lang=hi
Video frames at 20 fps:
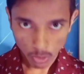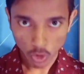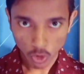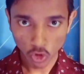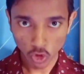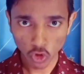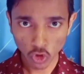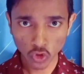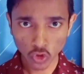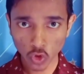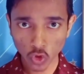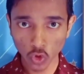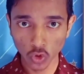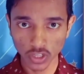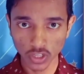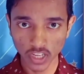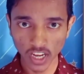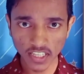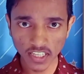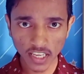तो दोस्तों
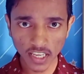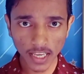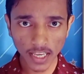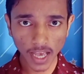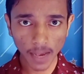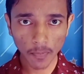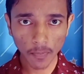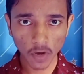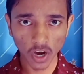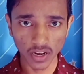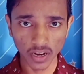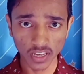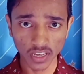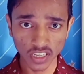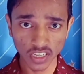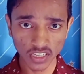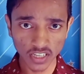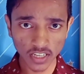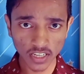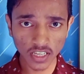जैसे ही आपका
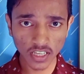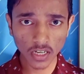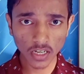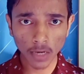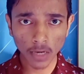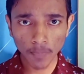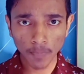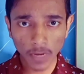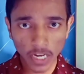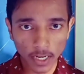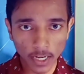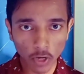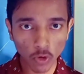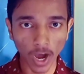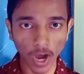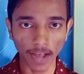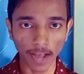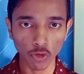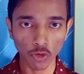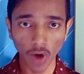रजिस्ट्रेशन कंप्लीट
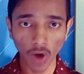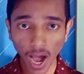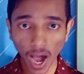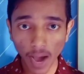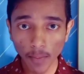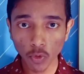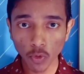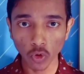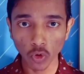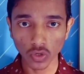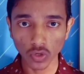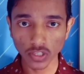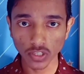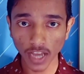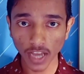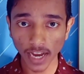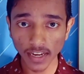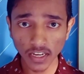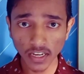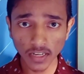होगा तो आपको
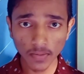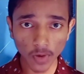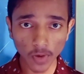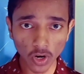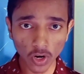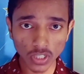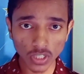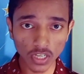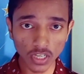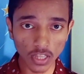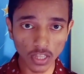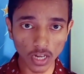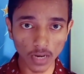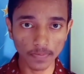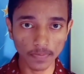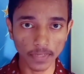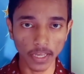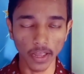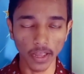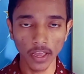साइन इन बोनस की तरफ
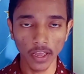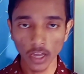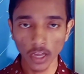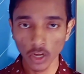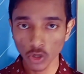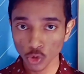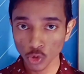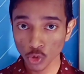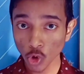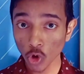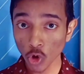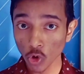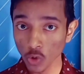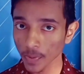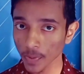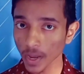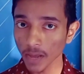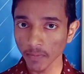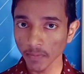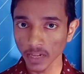से सौ
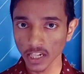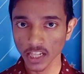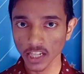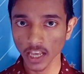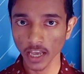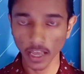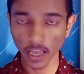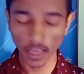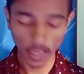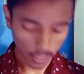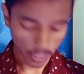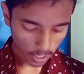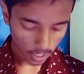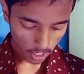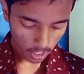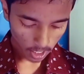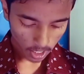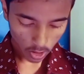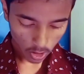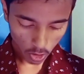रुपये मिलते हैं
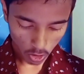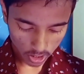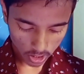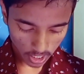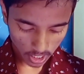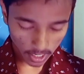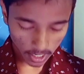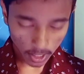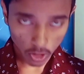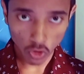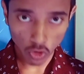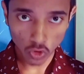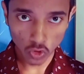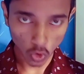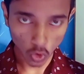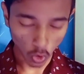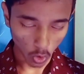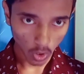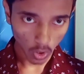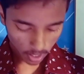तो चलिए
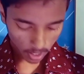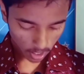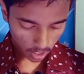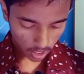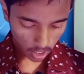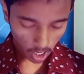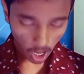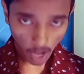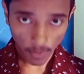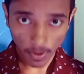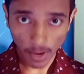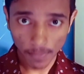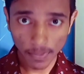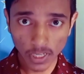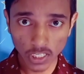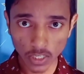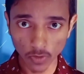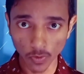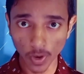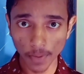दोस्तों अब हम
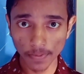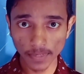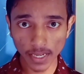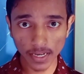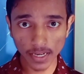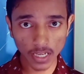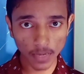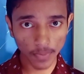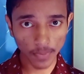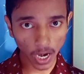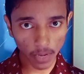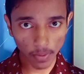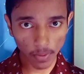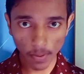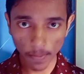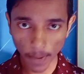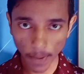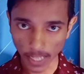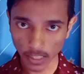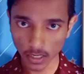इस वेबसाइट के बारे
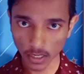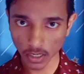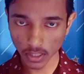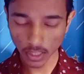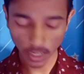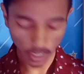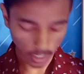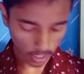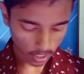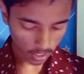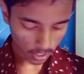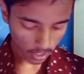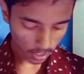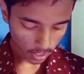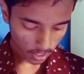में बात करते हैं